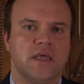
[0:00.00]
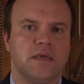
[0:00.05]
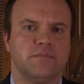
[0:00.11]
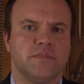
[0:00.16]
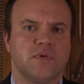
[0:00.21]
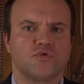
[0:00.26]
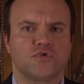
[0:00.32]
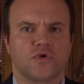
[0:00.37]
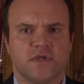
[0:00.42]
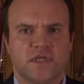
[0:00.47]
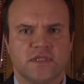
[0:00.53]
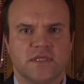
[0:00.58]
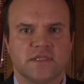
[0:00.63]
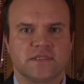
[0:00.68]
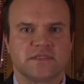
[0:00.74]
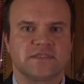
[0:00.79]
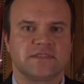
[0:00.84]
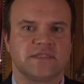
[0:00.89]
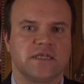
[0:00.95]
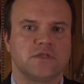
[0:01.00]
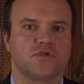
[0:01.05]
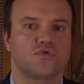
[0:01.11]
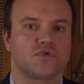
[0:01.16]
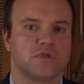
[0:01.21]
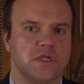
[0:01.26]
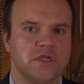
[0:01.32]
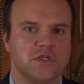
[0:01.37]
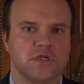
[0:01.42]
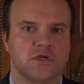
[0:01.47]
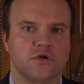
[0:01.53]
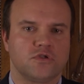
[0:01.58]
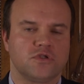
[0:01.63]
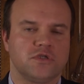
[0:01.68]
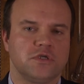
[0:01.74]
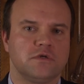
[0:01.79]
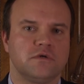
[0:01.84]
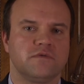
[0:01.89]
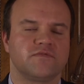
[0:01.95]
Był to jeden z najtrudniejszych
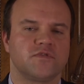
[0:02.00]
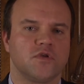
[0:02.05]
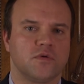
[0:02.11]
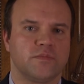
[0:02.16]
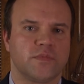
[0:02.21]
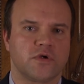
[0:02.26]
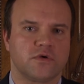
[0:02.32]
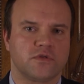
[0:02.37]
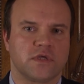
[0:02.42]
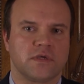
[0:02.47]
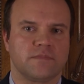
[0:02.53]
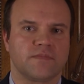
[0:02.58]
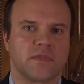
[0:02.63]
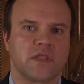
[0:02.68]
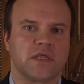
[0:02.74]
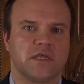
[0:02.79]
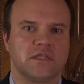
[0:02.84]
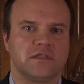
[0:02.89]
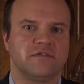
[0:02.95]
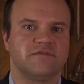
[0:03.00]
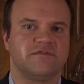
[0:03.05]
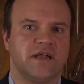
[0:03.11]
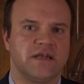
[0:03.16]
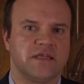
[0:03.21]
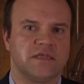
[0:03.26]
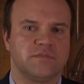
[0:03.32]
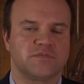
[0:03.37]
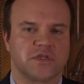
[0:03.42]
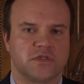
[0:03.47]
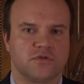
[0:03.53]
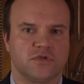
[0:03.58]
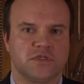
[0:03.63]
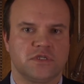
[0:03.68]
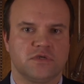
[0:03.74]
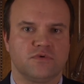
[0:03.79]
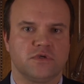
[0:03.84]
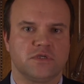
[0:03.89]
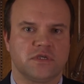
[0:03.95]
odcinków do obrony, kiedy walki
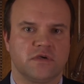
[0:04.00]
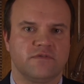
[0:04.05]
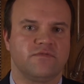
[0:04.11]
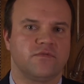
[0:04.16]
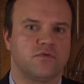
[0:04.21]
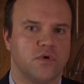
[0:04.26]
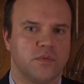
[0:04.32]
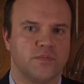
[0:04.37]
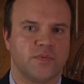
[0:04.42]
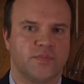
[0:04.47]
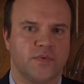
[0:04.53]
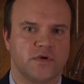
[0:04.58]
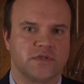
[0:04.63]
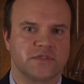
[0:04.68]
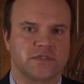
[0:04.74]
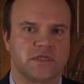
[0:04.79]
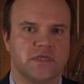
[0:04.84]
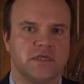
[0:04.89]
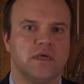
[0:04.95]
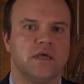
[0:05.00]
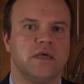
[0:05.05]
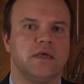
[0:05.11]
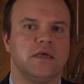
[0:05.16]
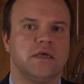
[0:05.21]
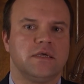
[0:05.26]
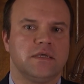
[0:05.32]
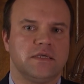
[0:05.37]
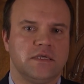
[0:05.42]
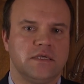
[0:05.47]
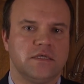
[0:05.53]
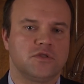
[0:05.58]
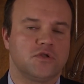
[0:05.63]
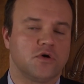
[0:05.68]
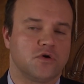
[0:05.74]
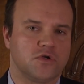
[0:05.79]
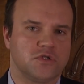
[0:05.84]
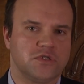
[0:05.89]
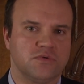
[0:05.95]
przenosiły się w głąb Polski i
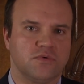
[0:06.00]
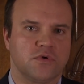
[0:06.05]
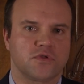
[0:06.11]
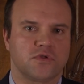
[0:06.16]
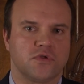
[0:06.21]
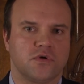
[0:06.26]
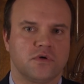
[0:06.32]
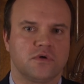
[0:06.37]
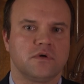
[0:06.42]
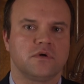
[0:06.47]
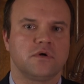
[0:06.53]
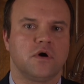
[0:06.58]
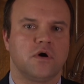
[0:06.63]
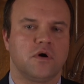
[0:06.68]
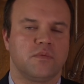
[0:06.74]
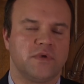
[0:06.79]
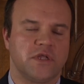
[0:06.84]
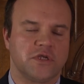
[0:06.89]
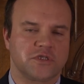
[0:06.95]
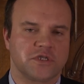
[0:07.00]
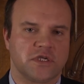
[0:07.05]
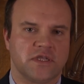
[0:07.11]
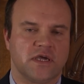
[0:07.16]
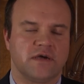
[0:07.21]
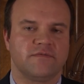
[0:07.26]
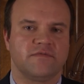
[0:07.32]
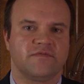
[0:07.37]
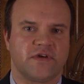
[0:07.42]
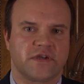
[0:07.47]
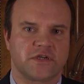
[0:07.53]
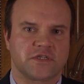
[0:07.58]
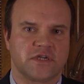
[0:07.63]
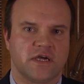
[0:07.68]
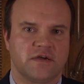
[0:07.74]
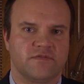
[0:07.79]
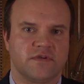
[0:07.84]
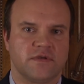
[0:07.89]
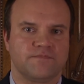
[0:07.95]
dochodziło do oblężenia
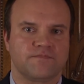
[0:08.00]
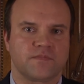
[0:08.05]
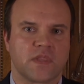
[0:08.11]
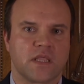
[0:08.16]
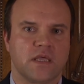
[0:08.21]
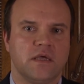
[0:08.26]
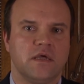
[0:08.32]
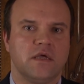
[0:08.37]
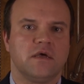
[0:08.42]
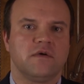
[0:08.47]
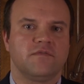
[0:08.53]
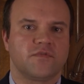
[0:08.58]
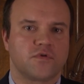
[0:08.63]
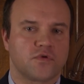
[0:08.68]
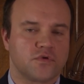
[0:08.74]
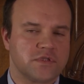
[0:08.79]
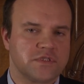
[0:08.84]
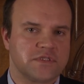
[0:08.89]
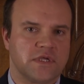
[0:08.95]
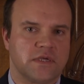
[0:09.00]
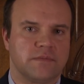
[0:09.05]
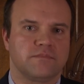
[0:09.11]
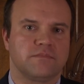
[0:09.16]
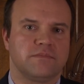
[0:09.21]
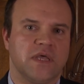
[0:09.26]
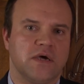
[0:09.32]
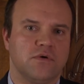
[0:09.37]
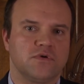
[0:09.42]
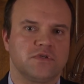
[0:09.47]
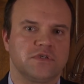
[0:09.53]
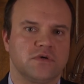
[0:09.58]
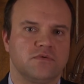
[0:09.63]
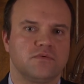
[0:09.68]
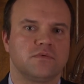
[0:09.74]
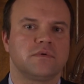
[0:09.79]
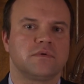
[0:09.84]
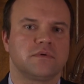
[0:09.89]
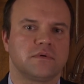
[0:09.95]
Warszawy. Wkrótce miało
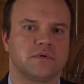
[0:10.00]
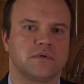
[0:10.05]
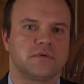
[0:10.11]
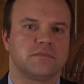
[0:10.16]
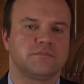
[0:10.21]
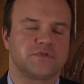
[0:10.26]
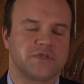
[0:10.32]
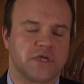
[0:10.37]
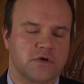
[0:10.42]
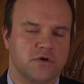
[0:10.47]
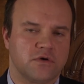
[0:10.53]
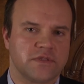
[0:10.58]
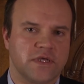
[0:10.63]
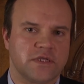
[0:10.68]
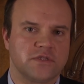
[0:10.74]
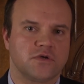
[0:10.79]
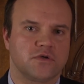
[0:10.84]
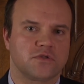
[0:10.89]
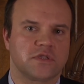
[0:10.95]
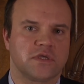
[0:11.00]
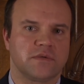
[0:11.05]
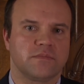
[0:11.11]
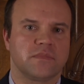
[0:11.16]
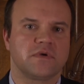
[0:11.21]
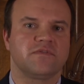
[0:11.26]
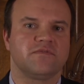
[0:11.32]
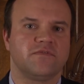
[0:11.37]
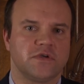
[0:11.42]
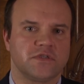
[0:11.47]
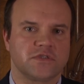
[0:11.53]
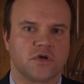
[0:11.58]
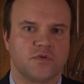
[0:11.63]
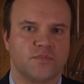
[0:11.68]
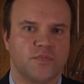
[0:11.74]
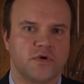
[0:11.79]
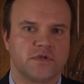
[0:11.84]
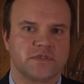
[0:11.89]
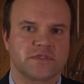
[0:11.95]
się przekonać o tym wojsko
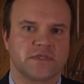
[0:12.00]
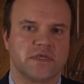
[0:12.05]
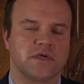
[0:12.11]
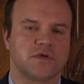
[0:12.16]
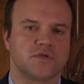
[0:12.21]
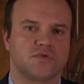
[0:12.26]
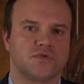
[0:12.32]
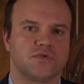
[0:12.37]
polskie,